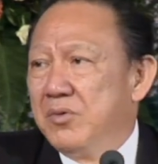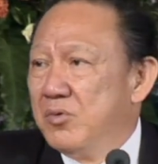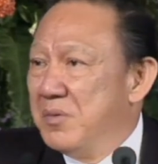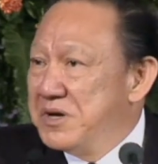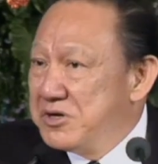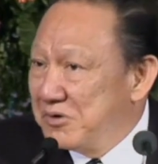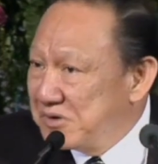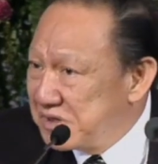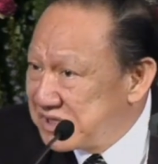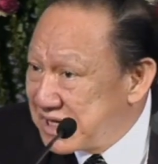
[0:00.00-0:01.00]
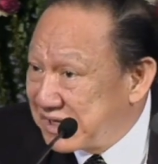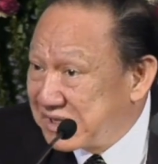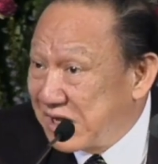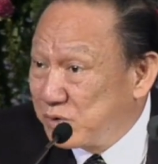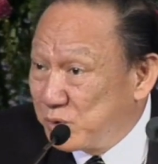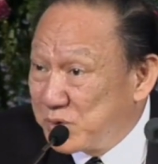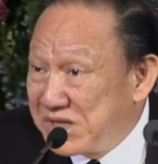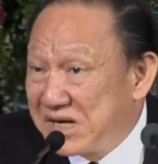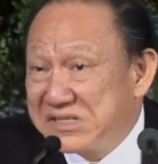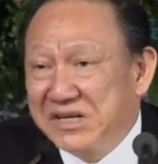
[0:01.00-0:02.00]
我们用这样的态度对
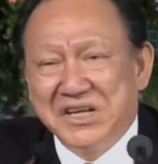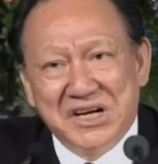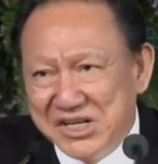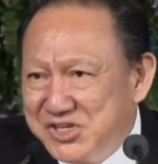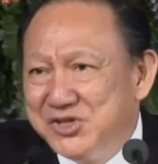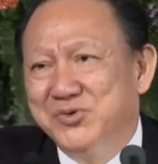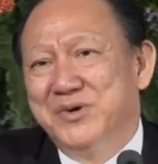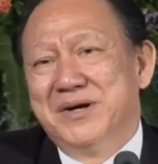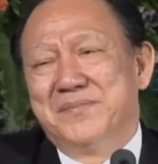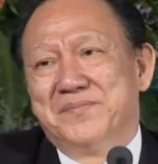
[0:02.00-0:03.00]
待上帝很久了。